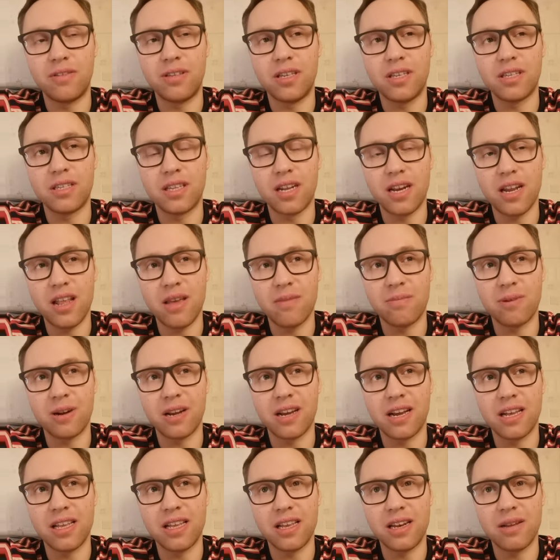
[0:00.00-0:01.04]
всей стране
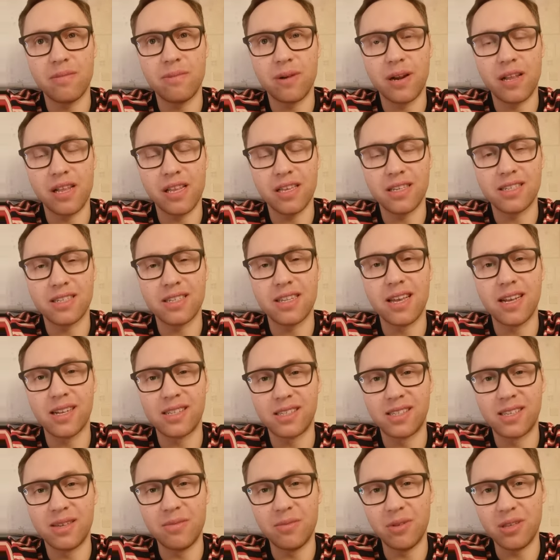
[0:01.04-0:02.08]
проходили протестные
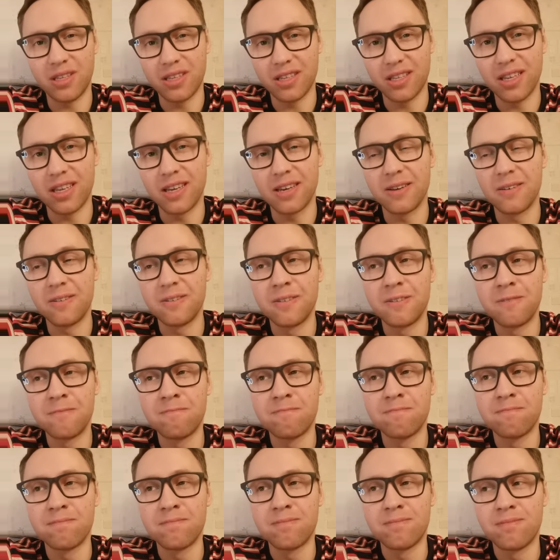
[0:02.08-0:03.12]
акции и митинги,
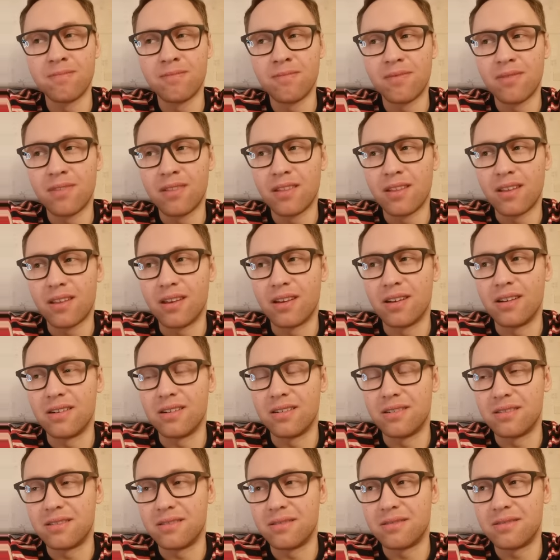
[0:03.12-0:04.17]

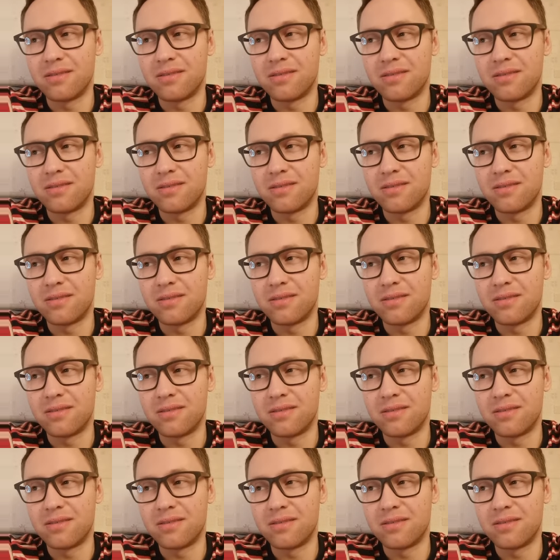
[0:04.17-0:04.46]
а,